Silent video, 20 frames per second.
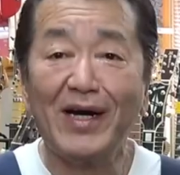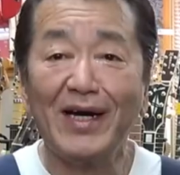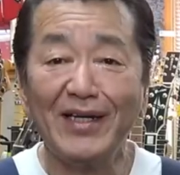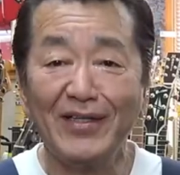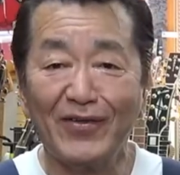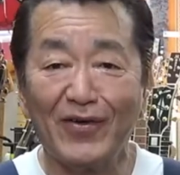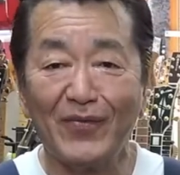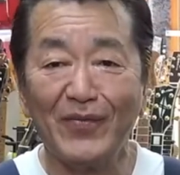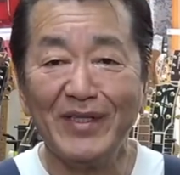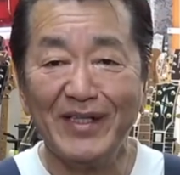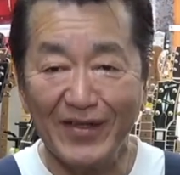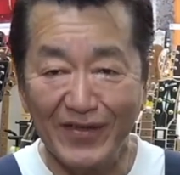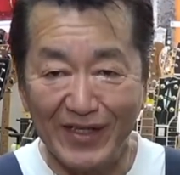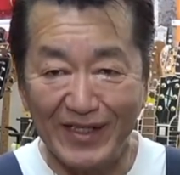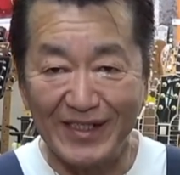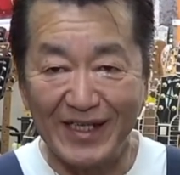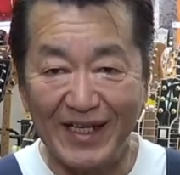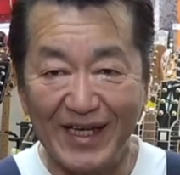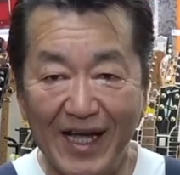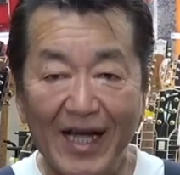かいとこ見てく
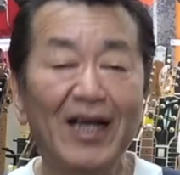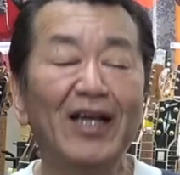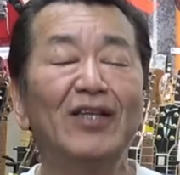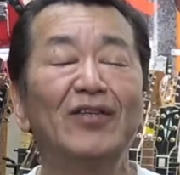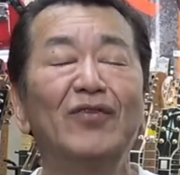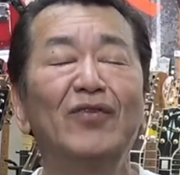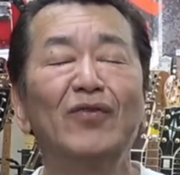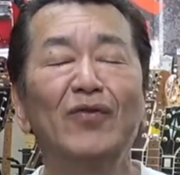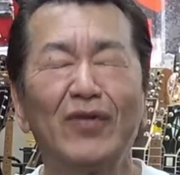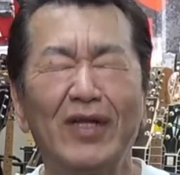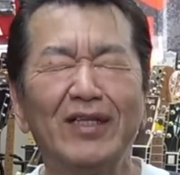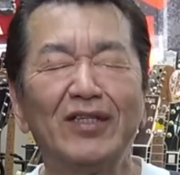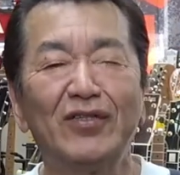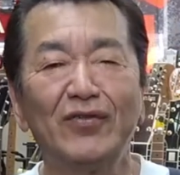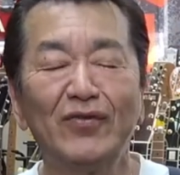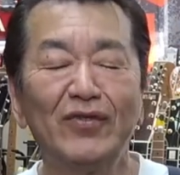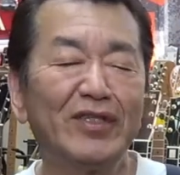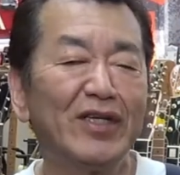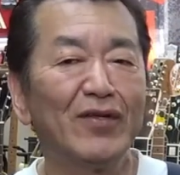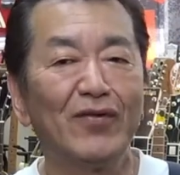ださい。あ、それとね、
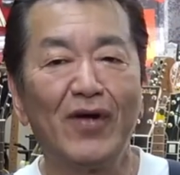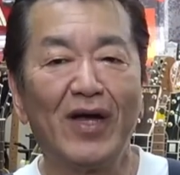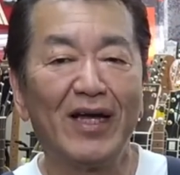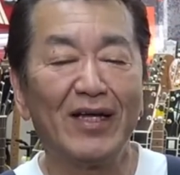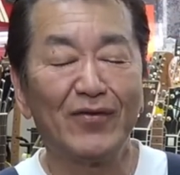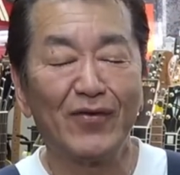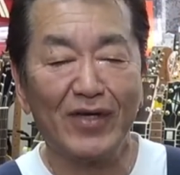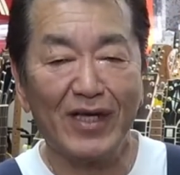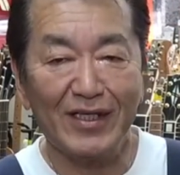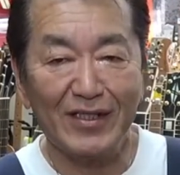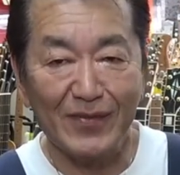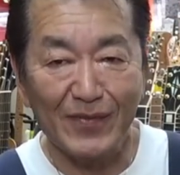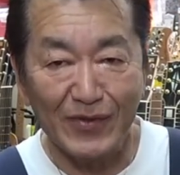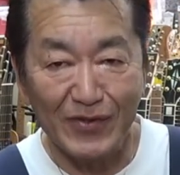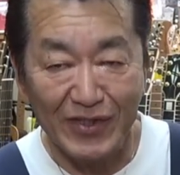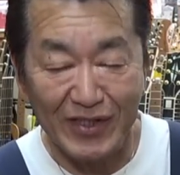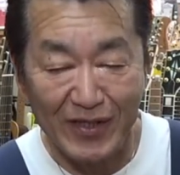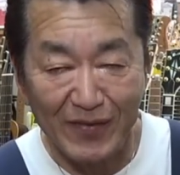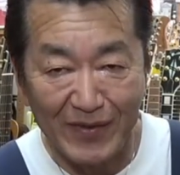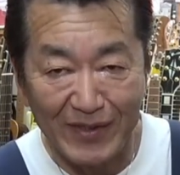純正のハードケースも
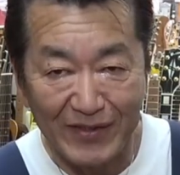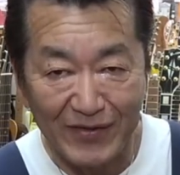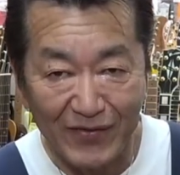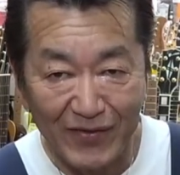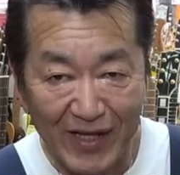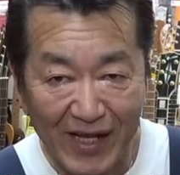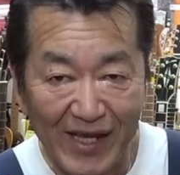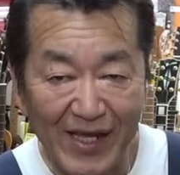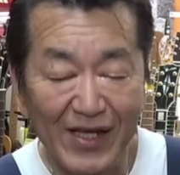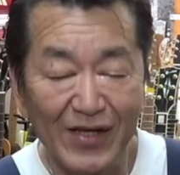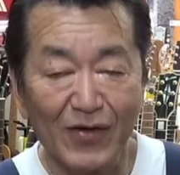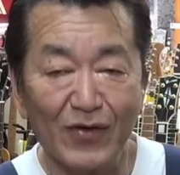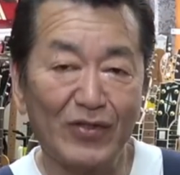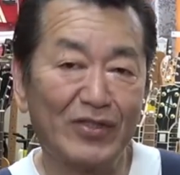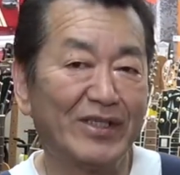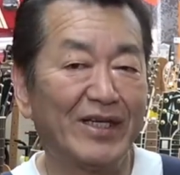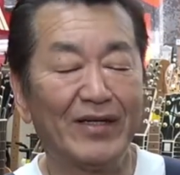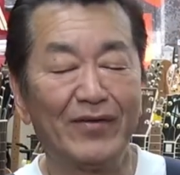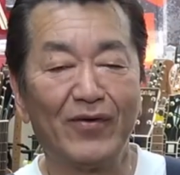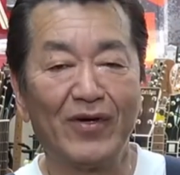ついてますので、こ
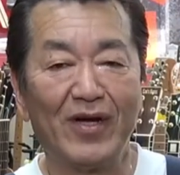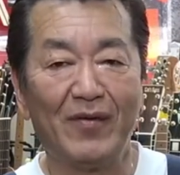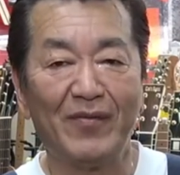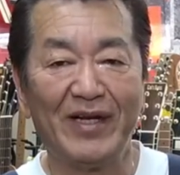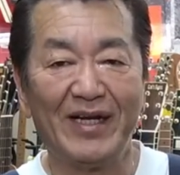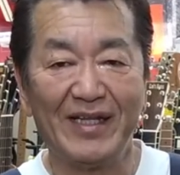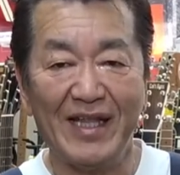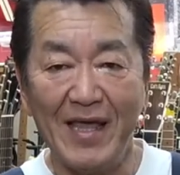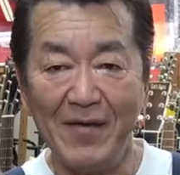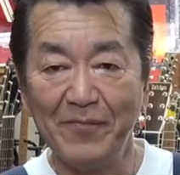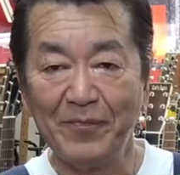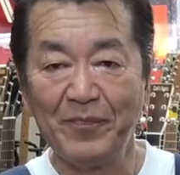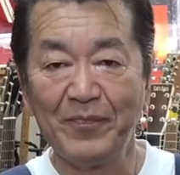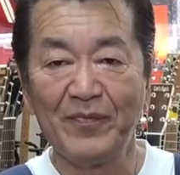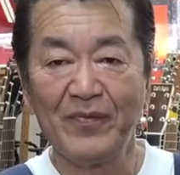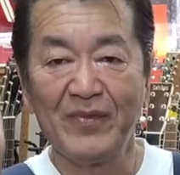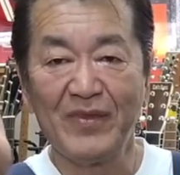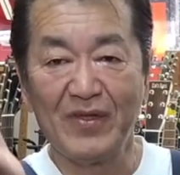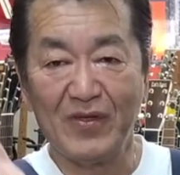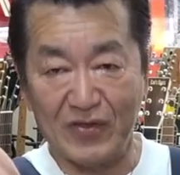ちらのカメラで
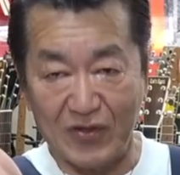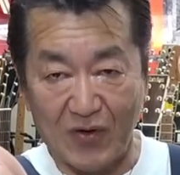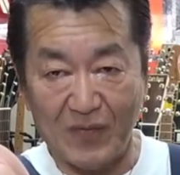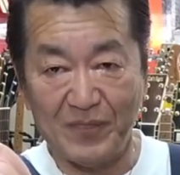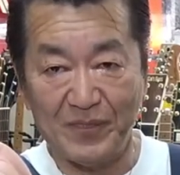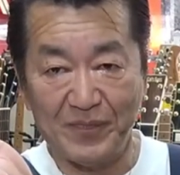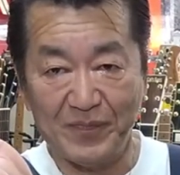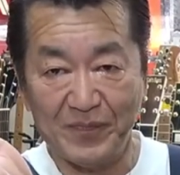どうぞ。